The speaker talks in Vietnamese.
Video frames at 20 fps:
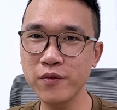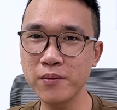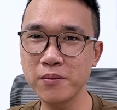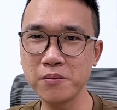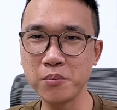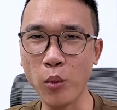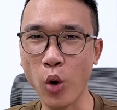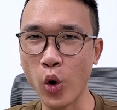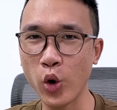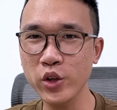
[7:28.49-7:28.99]

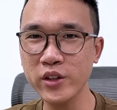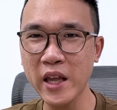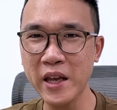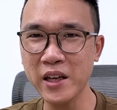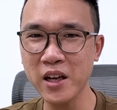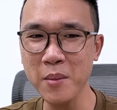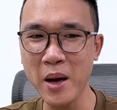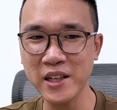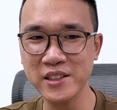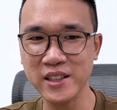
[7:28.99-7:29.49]
mồ hôi tay
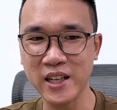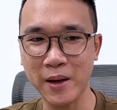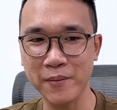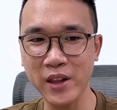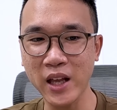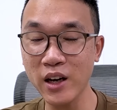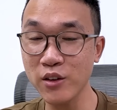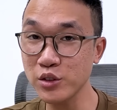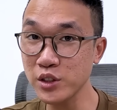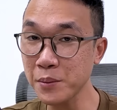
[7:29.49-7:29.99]
các bạn sẽ cảm
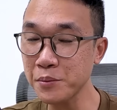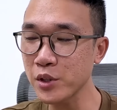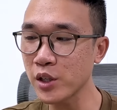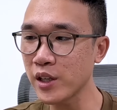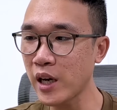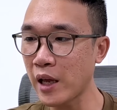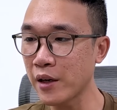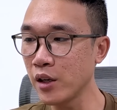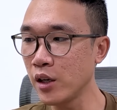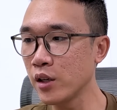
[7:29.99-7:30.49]
giác nó sắp rơi
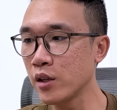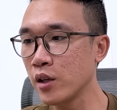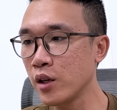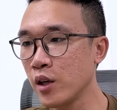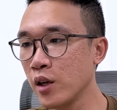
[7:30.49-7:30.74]
ra nơi.